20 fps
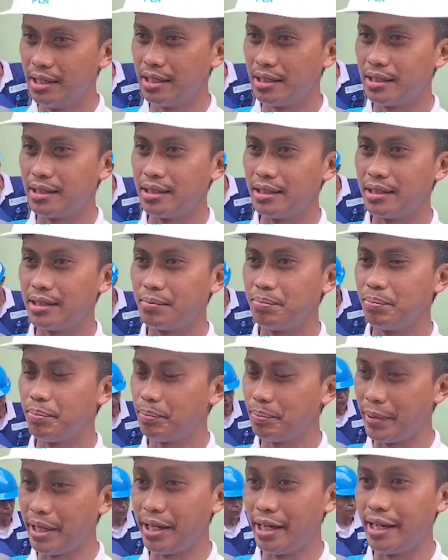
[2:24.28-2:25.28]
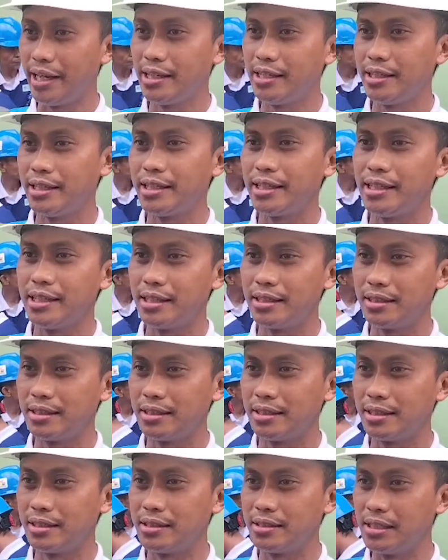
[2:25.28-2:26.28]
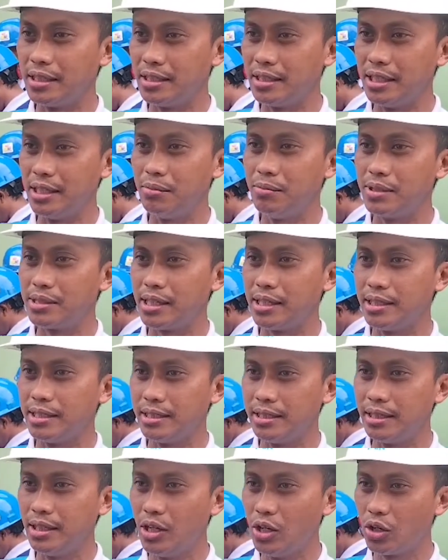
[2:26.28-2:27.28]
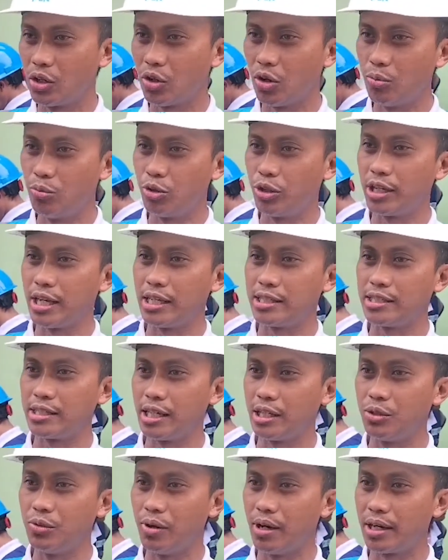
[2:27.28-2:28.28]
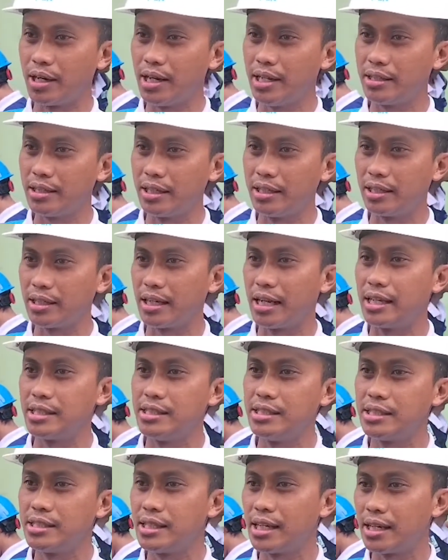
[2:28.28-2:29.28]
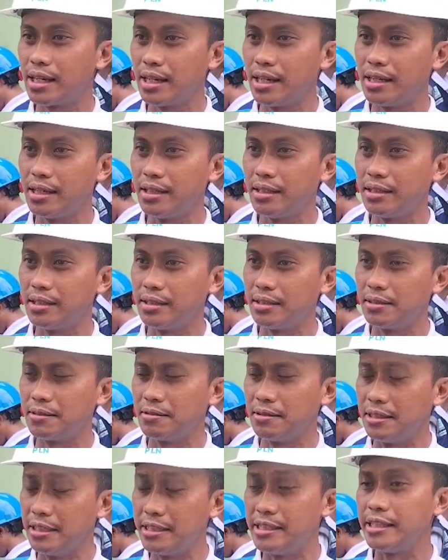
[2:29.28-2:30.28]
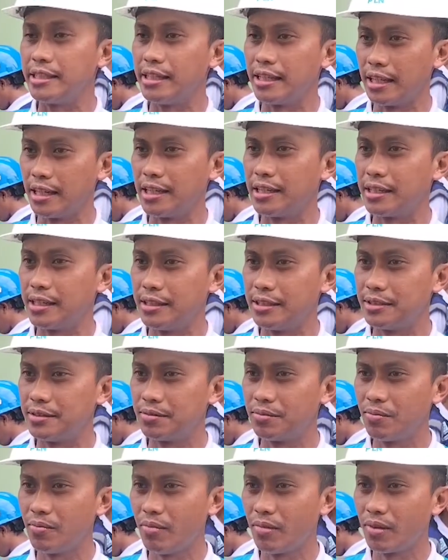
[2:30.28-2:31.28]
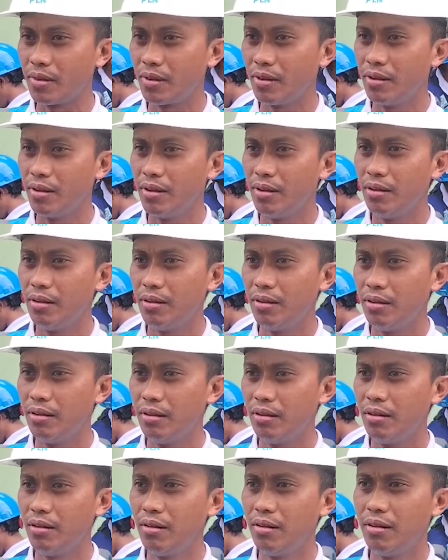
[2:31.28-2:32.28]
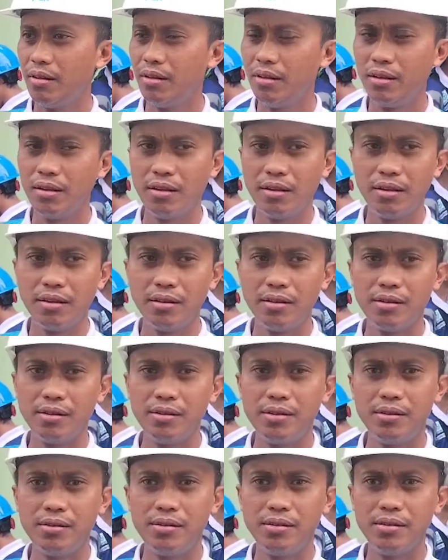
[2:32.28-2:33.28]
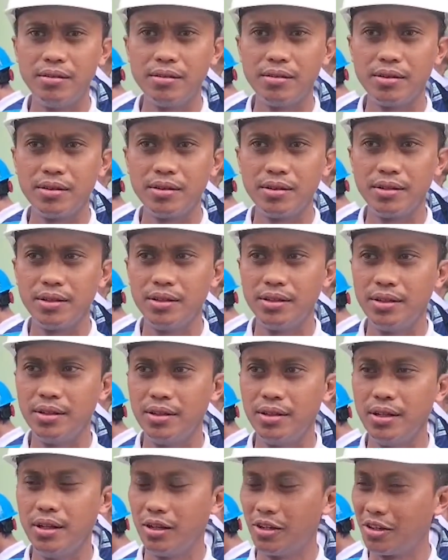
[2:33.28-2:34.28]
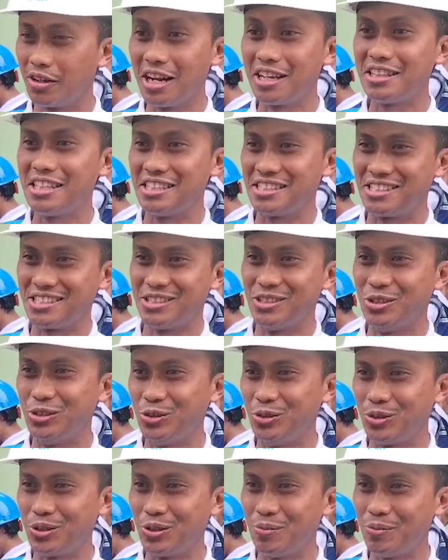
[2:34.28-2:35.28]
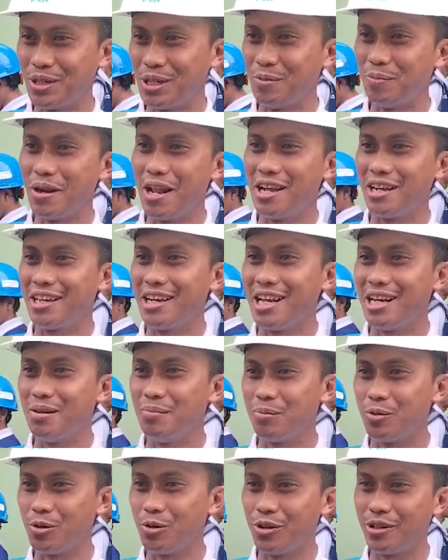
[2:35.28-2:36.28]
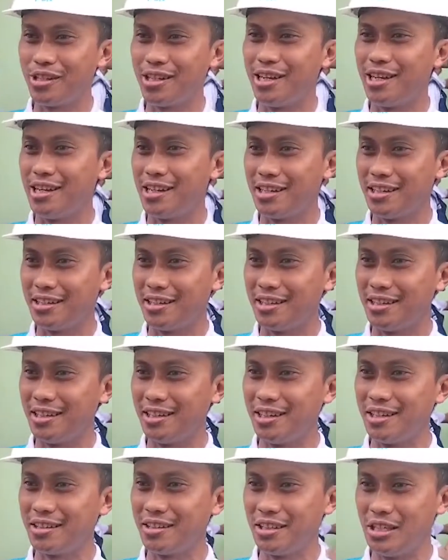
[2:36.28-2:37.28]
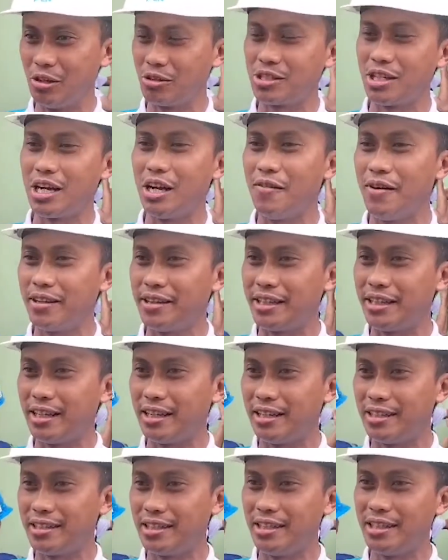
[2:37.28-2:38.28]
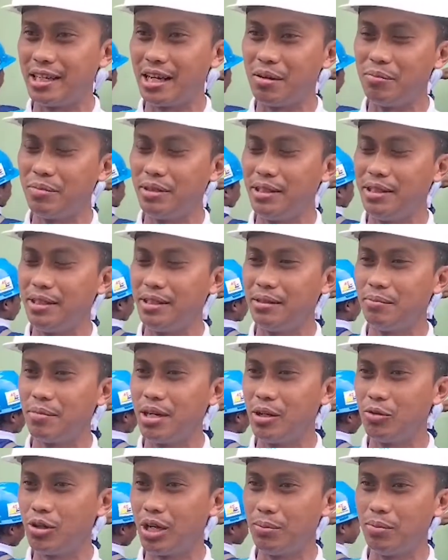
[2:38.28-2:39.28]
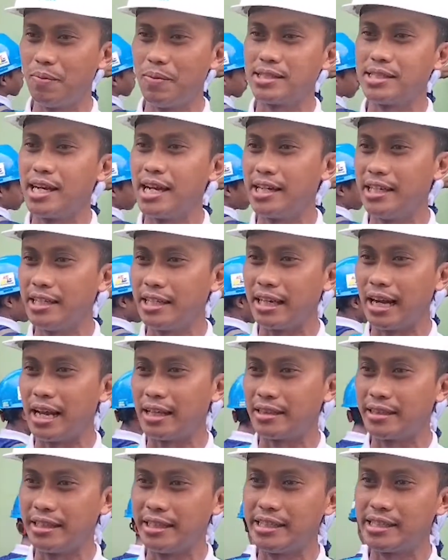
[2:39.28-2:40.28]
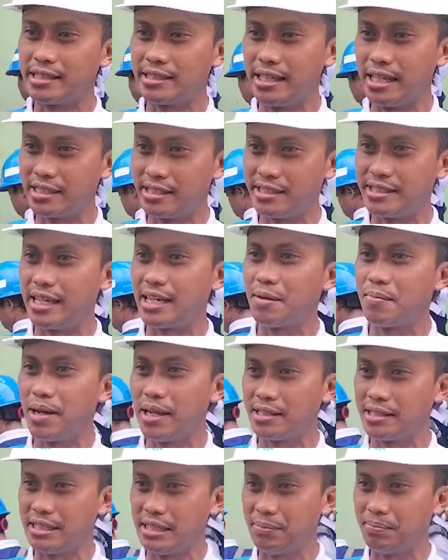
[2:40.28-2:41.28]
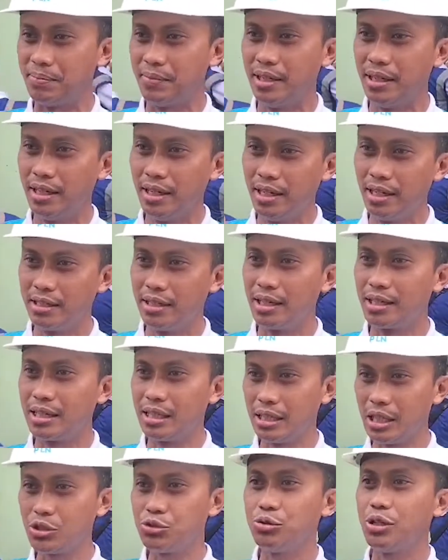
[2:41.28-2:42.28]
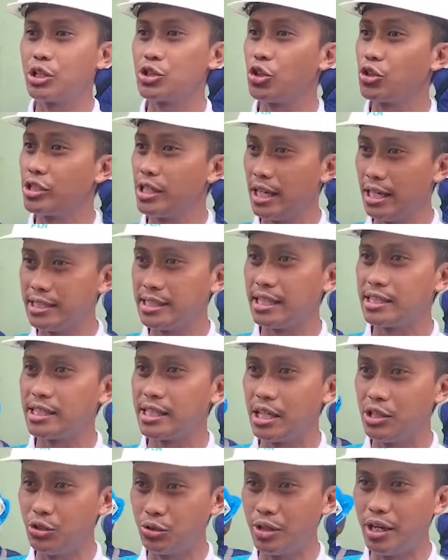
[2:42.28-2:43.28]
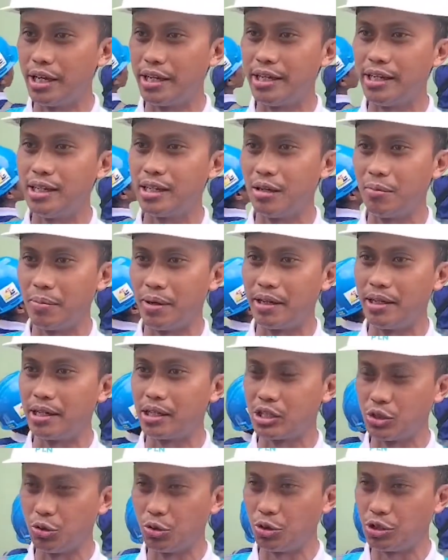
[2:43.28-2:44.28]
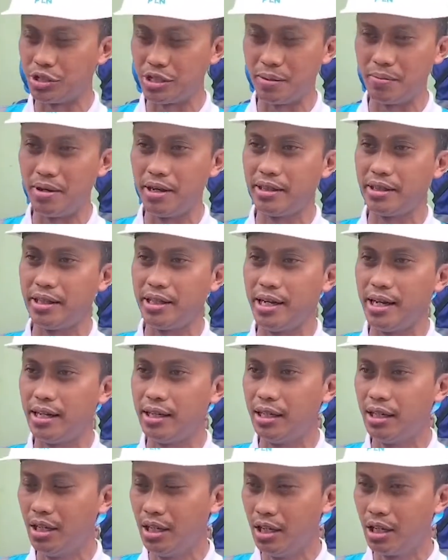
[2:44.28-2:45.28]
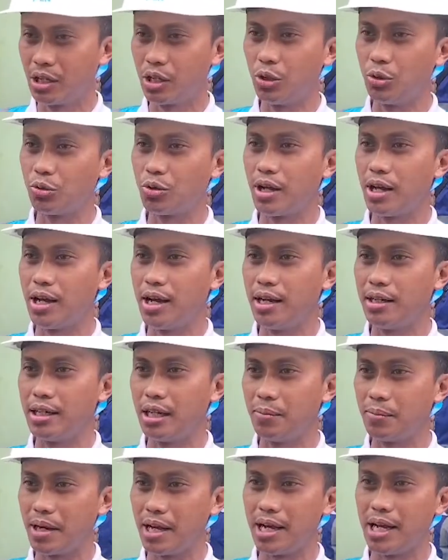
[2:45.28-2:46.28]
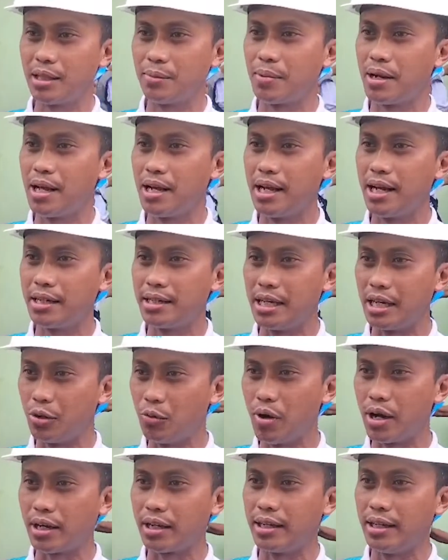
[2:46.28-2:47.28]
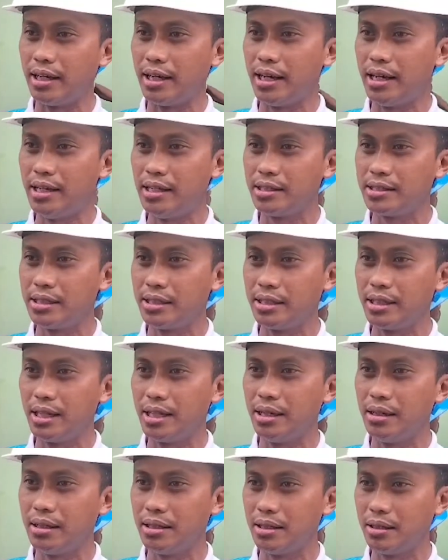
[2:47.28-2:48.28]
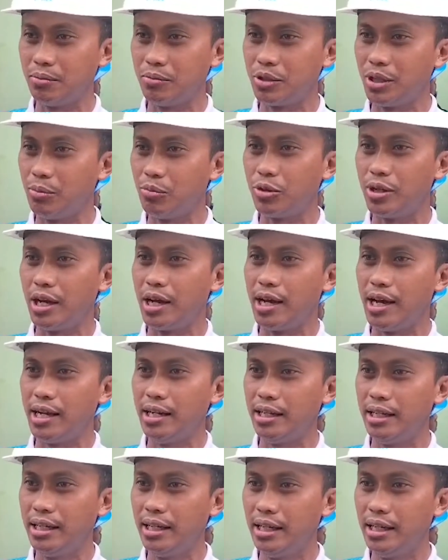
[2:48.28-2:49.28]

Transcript: uh, PLN ya. Uh, jadi dia bisa dikomunikasikan dua arah, terintegrasi secara uh, digital. Untuk untuk pemasangan ada biaya Pak apa gratis Pak? Gratis pada pelanggan pokoknya uh, tidak usah khawatir jadi kami melakukan pemasangan ini gratis dan secara masif dan kita sudah sosialisasikan juga ya kepada seluruh kecamatan kelurahan dan perangkat-perangkat dari warga sehingga uh, mudah-mudahan